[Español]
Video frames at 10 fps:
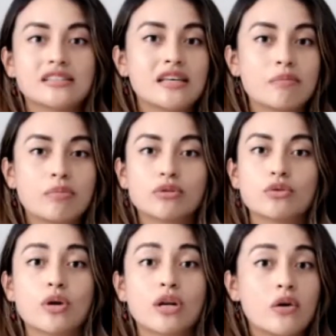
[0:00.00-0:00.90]
si de
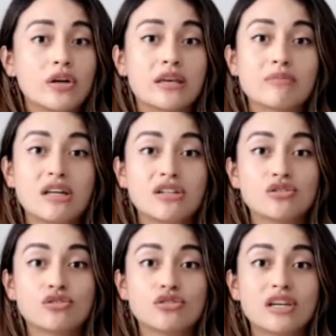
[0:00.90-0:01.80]
pronto van a haber
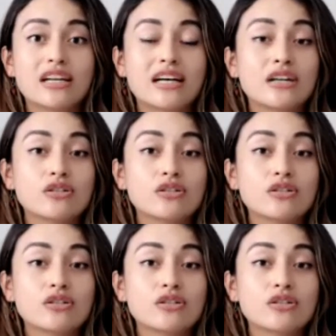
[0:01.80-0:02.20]
gimnasios cerca,